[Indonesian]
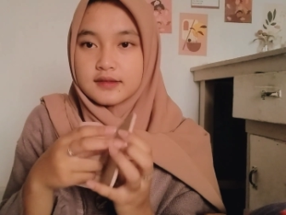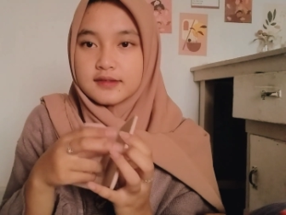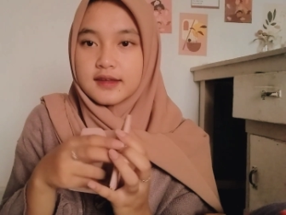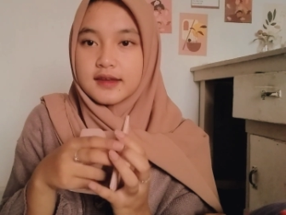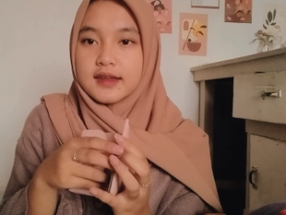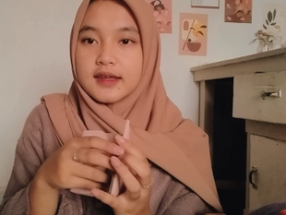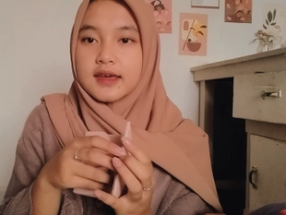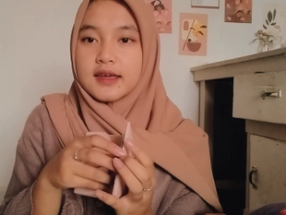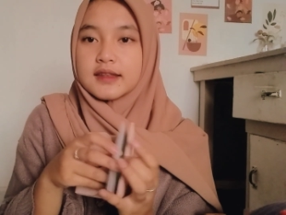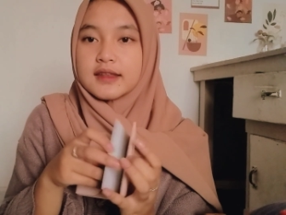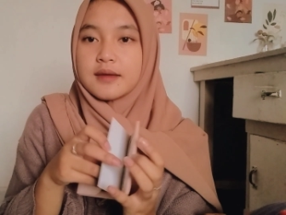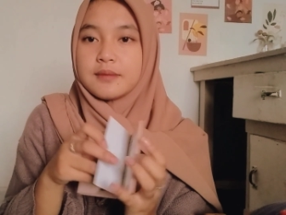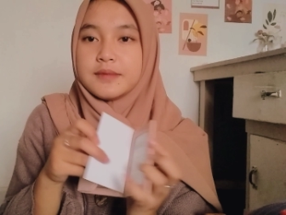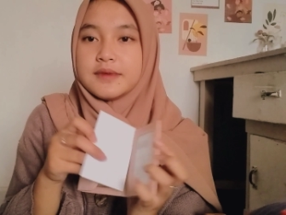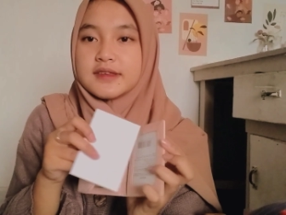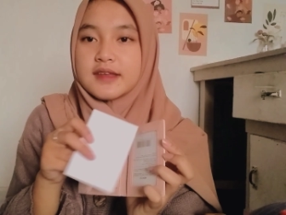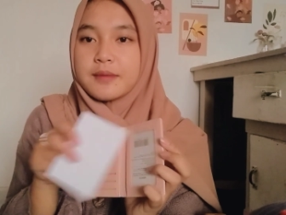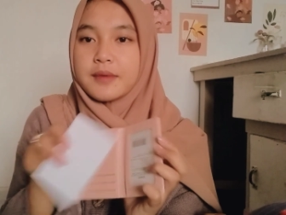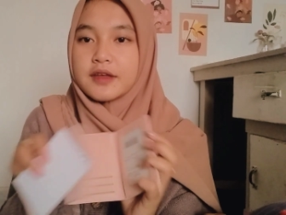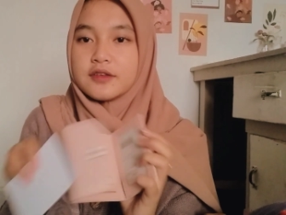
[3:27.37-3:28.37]
jadi kita
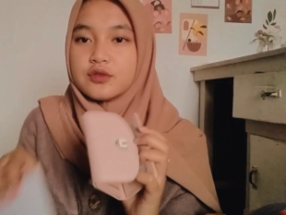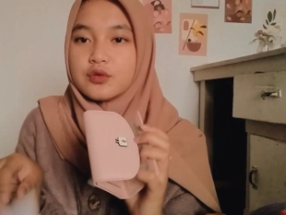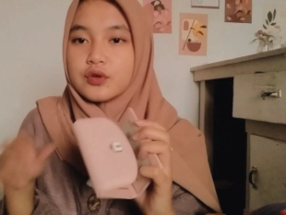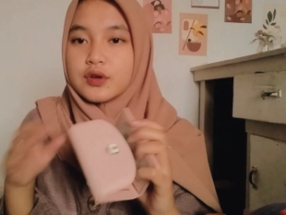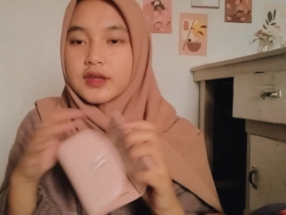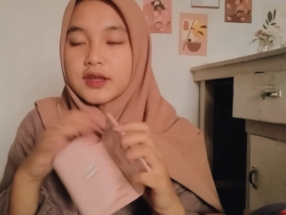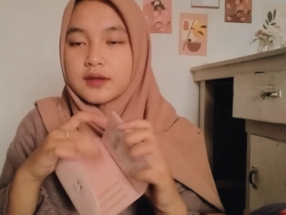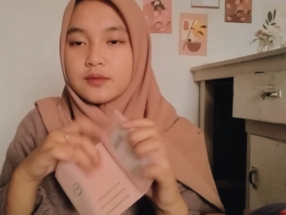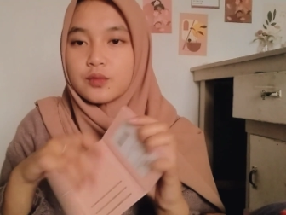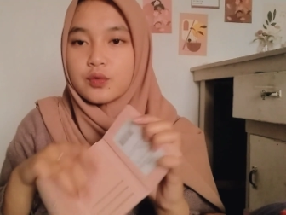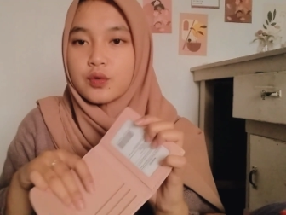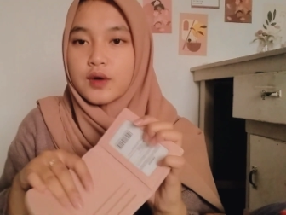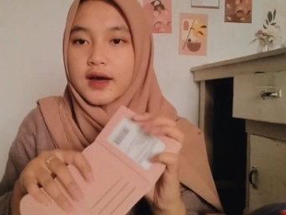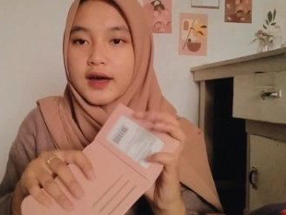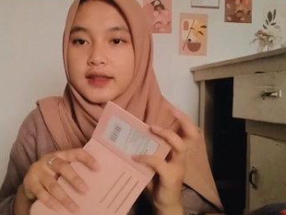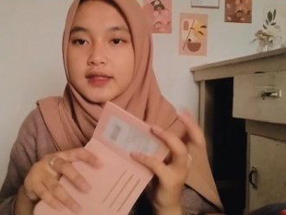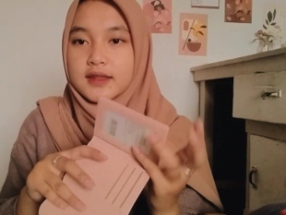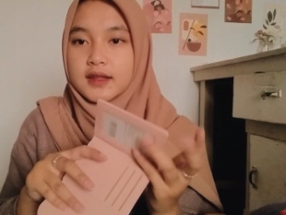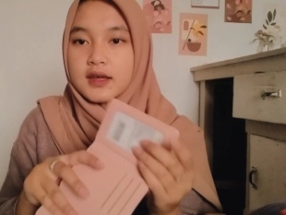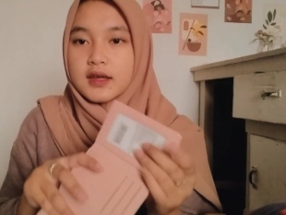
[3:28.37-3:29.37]
bisa masukin
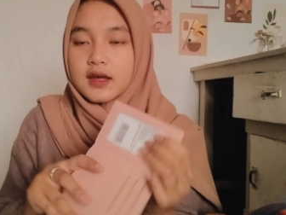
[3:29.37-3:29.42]
buat